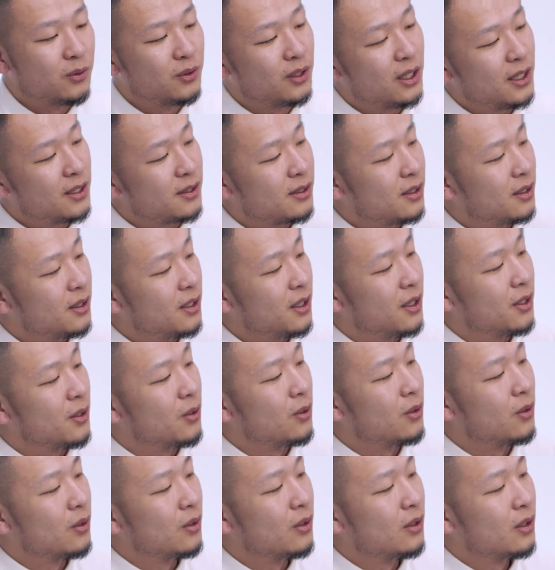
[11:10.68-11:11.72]
内侧也有。
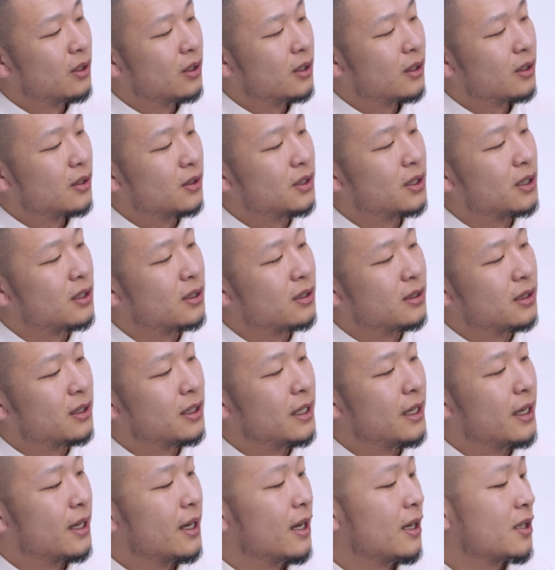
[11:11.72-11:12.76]
这个格
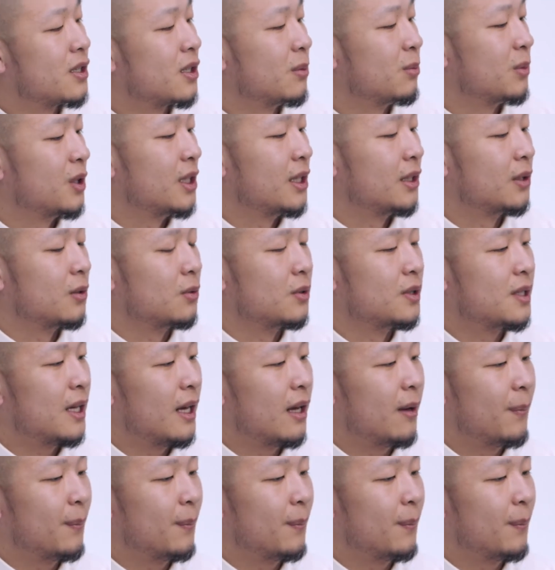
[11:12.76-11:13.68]
言啊什么的也都在。